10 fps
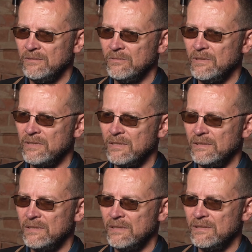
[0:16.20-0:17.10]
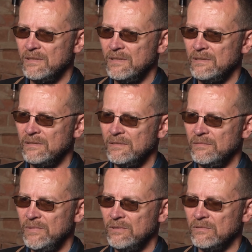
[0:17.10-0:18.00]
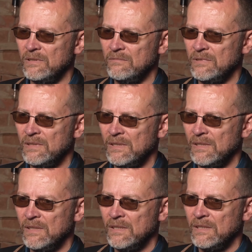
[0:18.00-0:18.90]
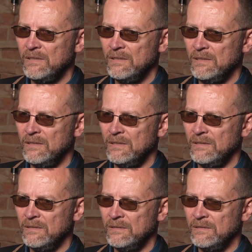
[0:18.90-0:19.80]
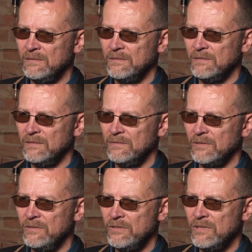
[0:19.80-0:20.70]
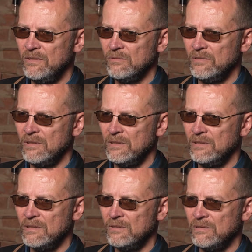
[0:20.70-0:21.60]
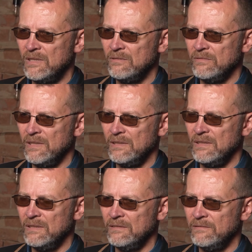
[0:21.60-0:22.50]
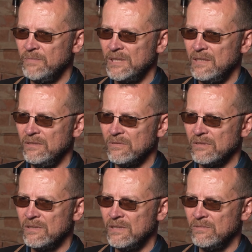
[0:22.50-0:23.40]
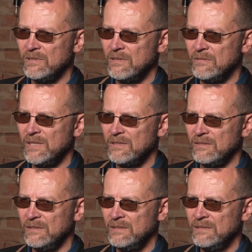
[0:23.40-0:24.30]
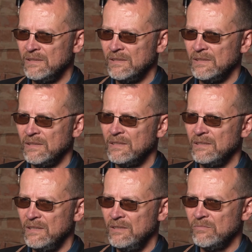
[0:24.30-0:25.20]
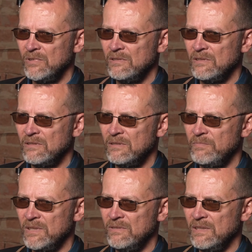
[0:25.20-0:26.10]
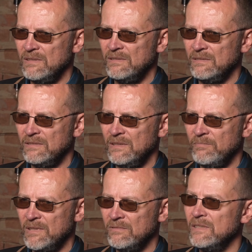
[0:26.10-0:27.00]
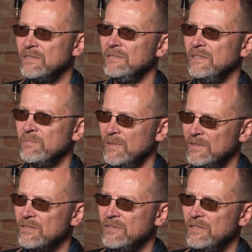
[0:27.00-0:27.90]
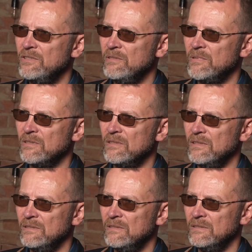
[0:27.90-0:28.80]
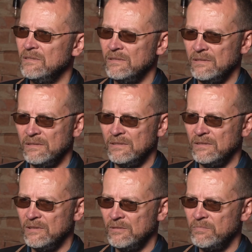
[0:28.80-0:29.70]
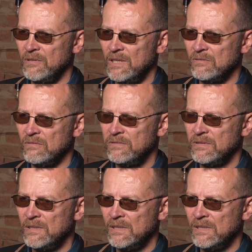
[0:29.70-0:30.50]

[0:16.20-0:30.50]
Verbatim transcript: uderzeń serca na minutę. I w odniesieniu do rezultatów, jakie w badaniu zostały zgromadzone, Kryterium to spełnia niepełna, niespełna 30% e, Polaków.